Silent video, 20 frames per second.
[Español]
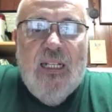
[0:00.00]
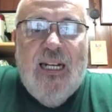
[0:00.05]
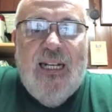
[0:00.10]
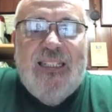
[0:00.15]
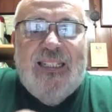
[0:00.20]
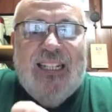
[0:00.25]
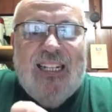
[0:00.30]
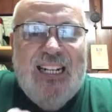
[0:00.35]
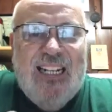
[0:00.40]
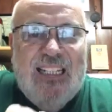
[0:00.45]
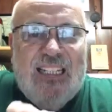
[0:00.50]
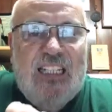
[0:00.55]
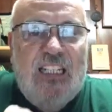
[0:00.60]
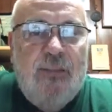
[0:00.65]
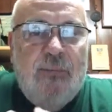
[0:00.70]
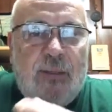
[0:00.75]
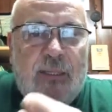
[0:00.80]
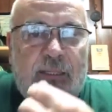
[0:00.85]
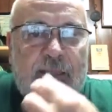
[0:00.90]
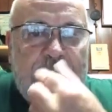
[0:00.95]

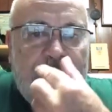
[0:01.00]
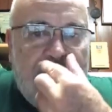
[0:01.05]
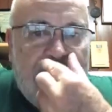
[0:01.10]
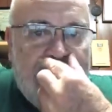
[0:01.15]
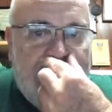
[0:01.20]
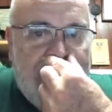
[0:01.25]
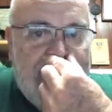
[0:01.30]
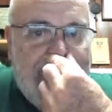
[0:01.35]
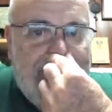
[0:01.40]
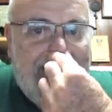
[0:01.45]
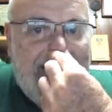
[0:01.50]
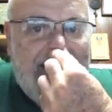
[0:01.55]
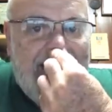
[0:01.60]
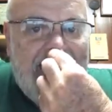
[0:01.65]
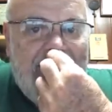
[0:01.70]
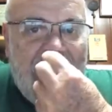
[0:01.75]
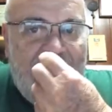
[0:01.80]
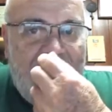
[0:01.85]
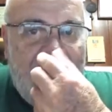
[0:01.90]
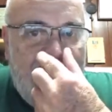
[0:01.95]
alternativas
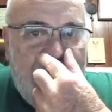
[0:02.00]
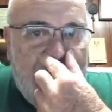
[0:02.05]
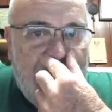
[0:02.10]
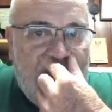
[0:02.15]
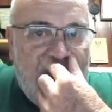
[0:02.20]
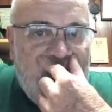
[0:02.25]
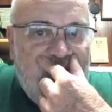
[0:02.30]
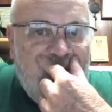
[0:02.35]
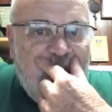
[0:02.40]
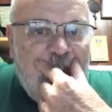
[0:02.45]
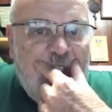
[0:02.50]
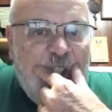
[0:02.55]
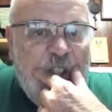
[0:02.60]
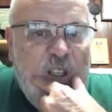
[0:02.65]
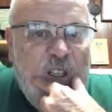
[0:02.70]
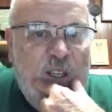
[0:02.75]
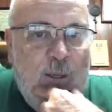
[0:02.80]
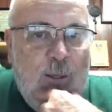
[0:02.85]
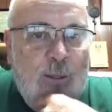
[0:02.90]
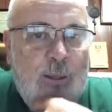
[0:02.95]
este, evidentes
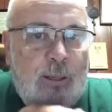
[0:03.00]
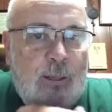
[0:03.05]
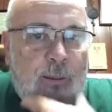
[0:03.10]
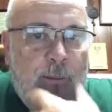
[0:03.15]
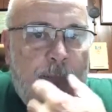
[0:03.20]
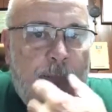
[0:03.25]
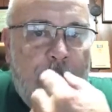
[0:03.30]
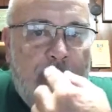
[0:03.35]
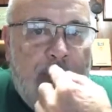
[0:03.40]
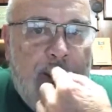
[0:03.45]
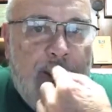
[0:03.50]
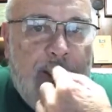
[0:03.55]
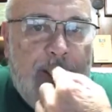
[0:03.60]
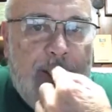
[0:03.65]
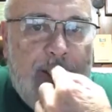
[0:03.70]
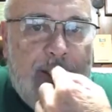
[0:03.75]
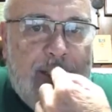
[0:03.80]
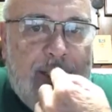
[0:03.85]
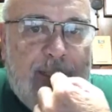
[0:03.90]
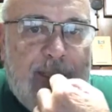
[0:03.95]

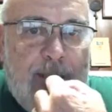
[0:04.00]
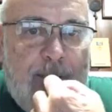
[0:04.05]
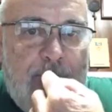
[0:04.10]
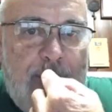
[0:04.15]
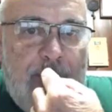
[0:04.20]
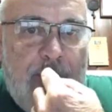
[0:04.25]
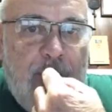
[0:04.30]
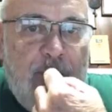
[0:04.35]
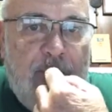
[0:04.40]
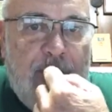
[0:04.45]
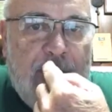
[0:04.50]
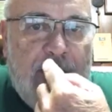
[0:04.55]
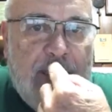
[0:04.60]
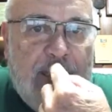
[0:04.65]
de tratamiento, más